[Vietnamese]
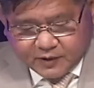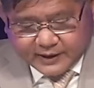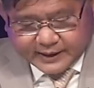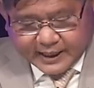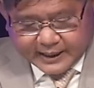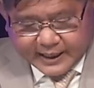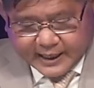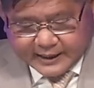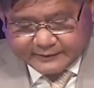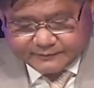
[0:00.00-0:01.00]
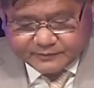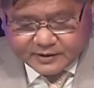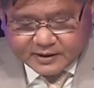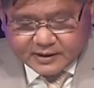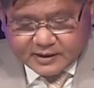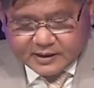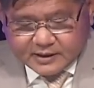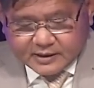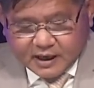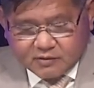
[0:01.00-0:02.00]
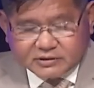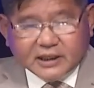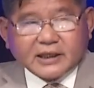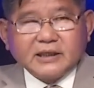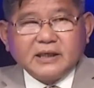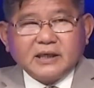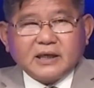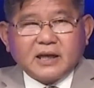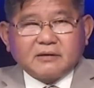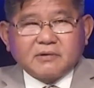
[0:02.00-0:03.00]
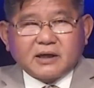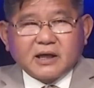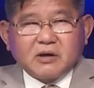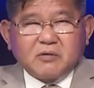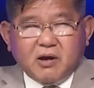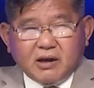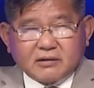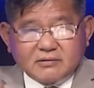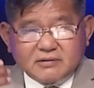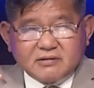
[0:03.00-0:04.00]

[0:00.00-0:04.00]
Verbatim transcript: nói rằng là ông sẽ ký cái lệnh và kêu gọi là